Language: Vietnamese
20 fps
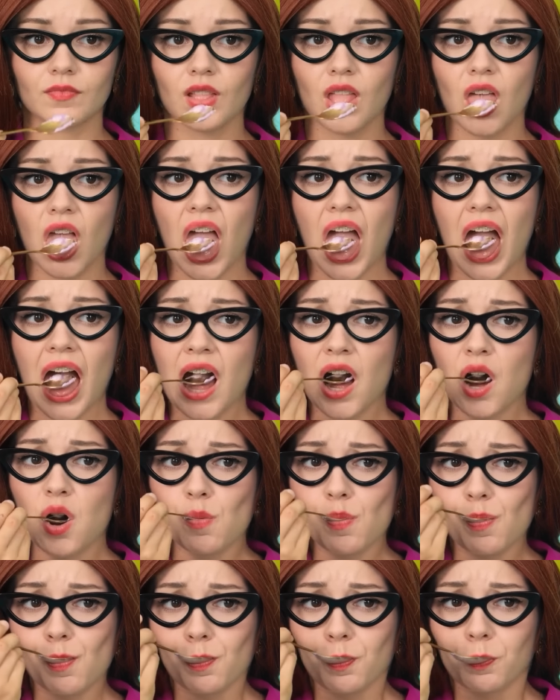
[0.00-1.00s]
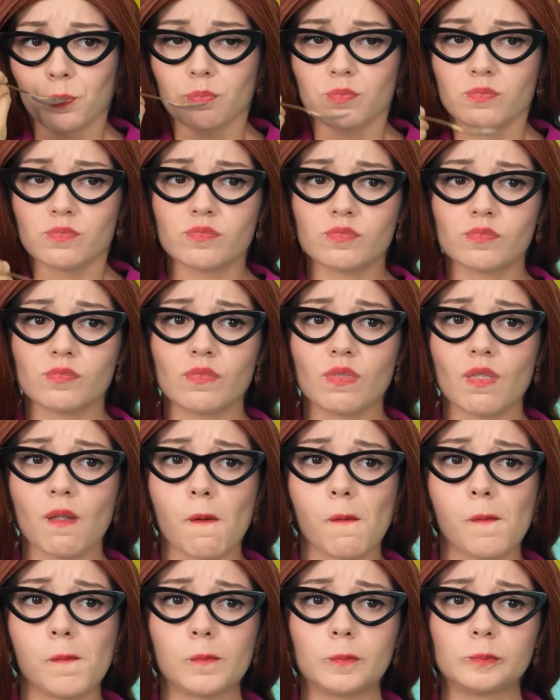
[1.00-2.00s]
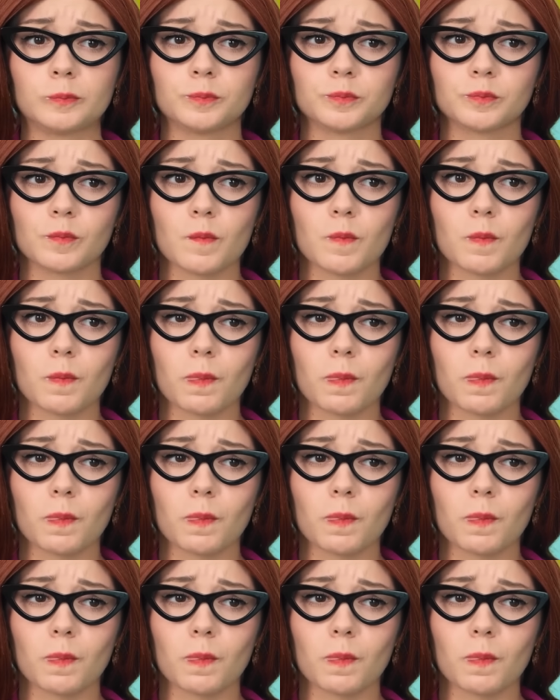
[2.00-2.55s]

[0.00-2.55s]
đến lúc tặng quà cho mẹ rồi. Mình phải thừa nhận,